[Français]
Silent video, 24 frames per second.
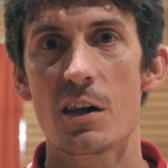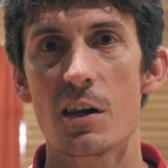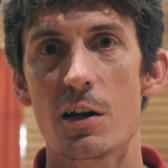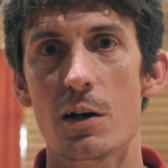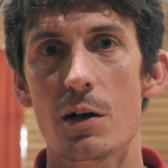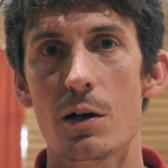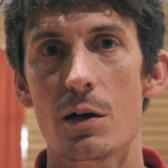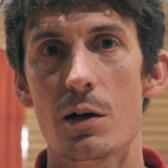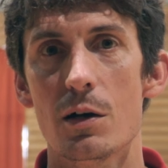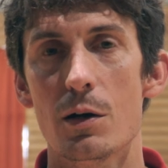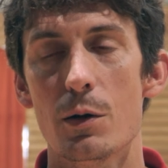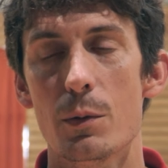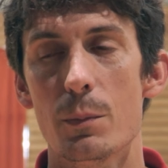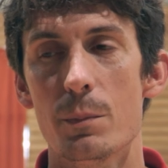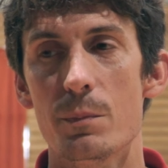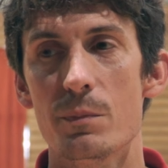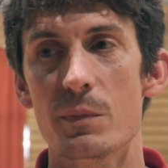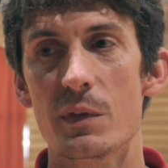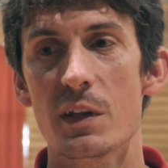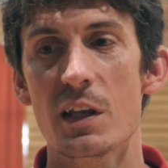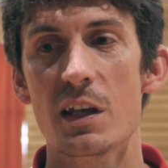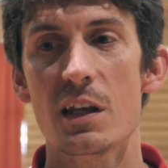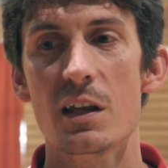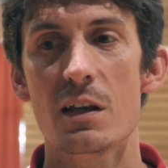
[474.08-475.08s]
Euh,
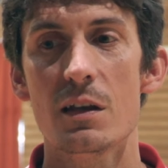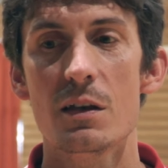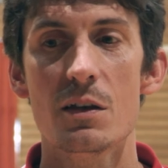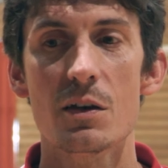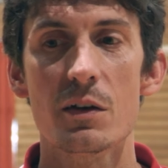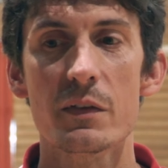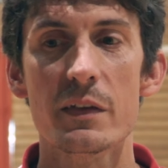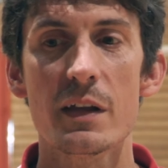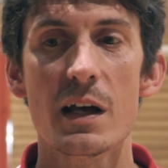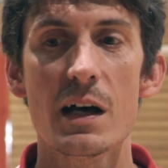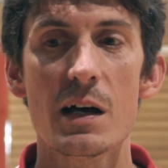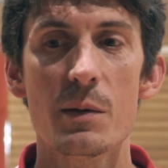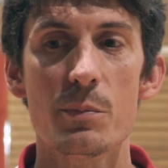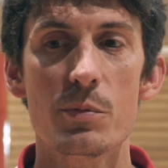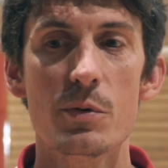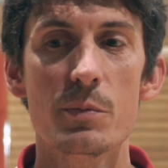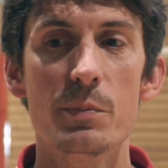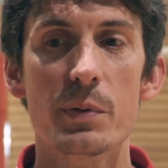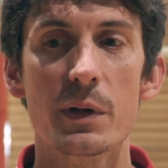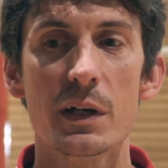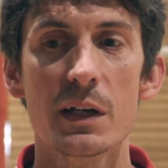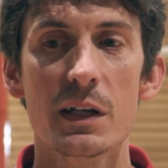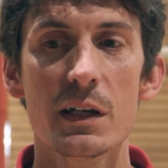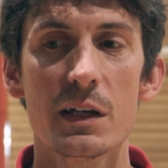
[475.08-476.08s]
il y en a à peu
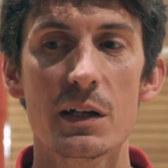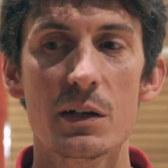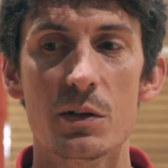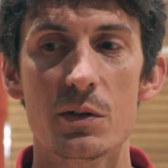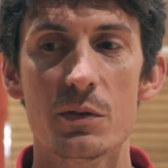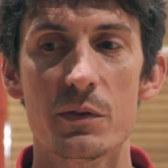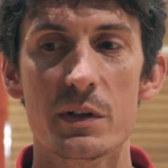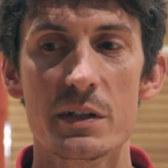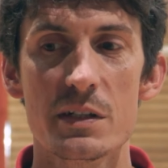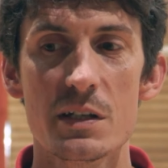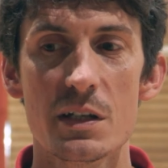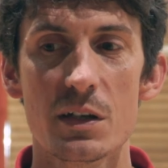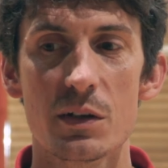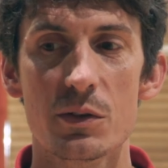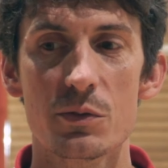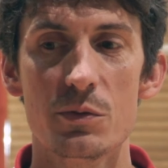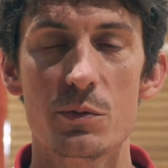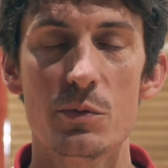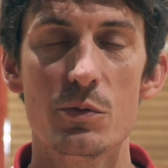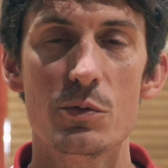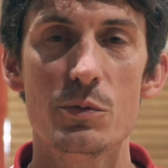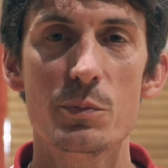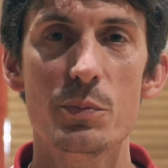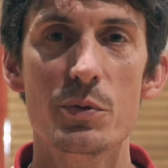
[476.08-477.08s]
près, euh, on va dire,
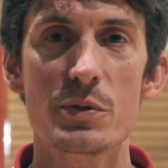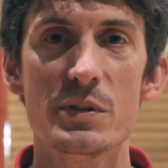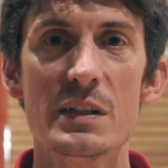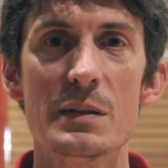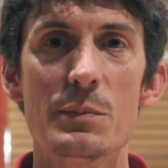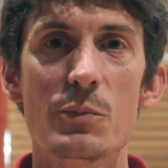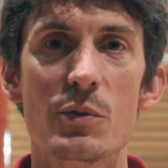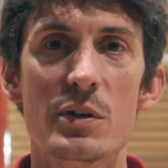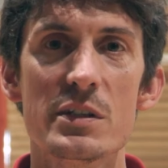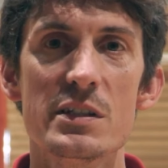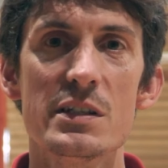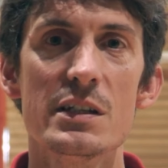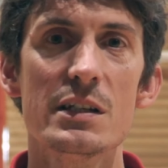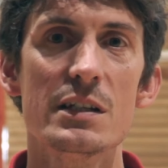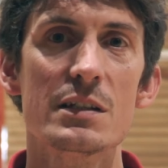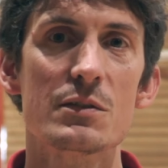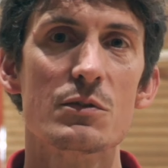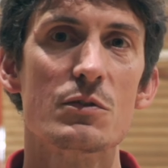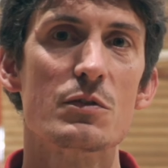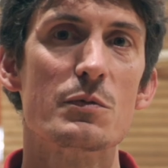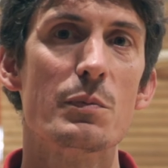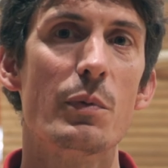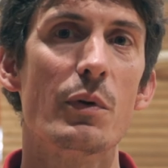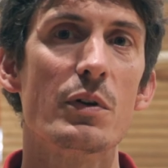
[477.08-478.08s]
une, petite moitié qui
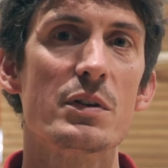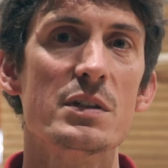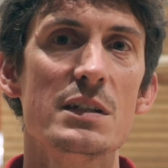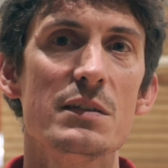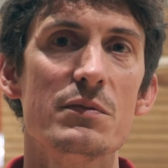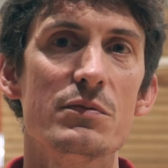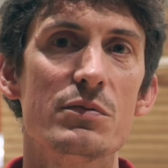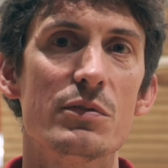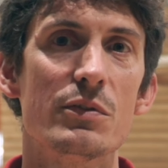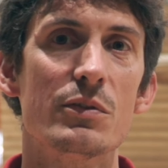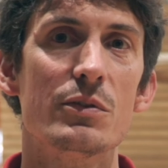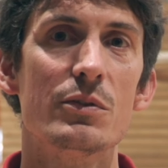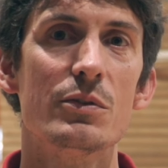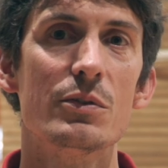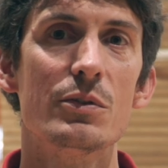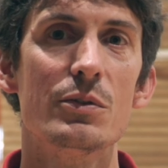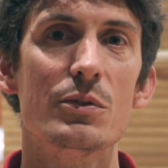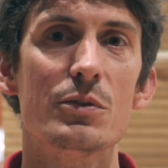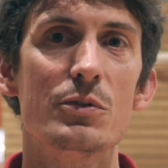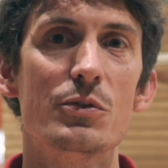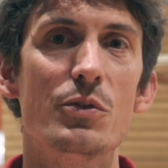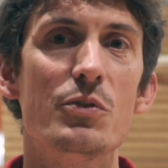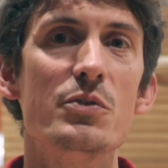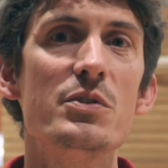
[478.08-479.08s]
sont sportifs euh,
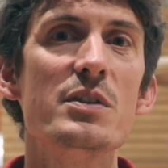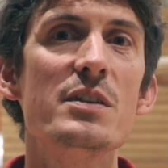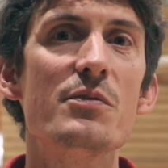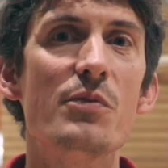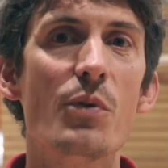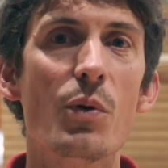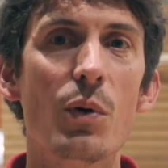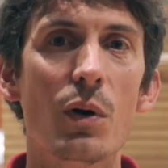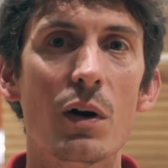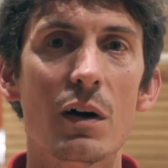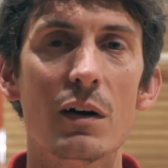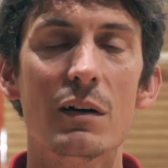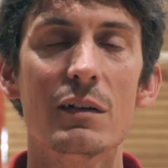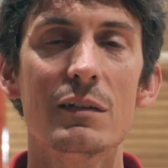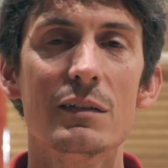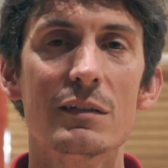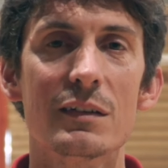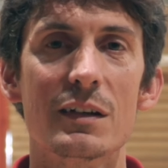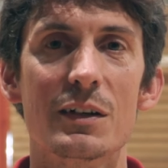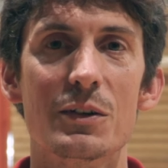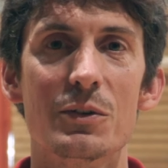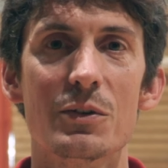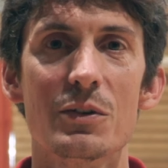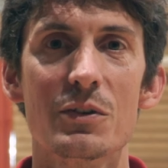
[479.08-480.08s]
de niveau 1,
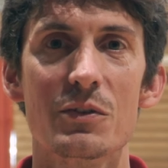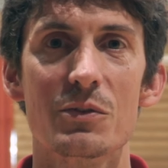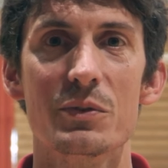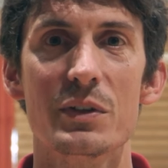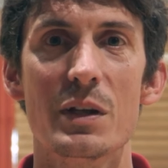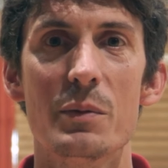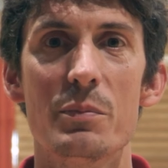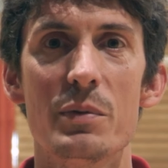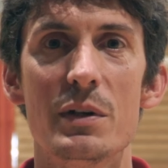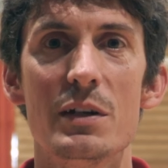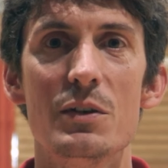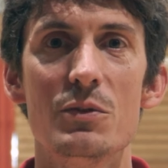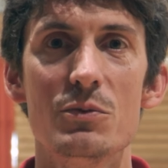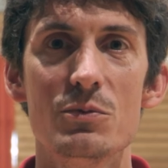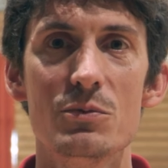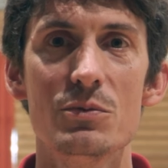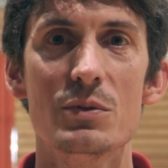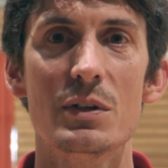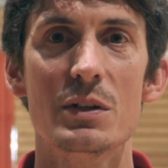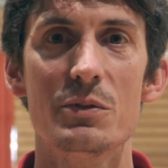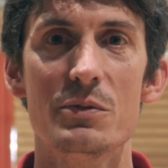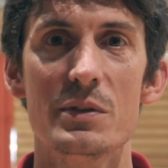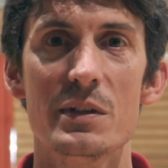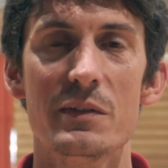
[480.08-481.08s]
d'accord, ce qu'on appelle
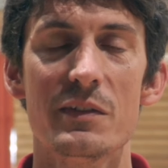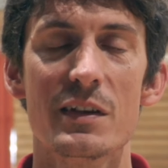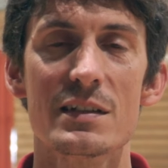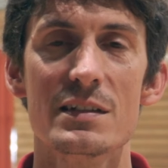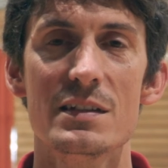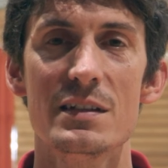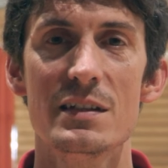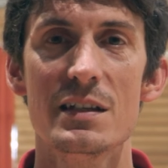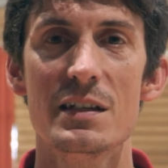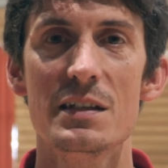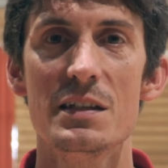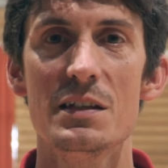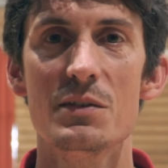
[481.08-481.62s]
nous à l'université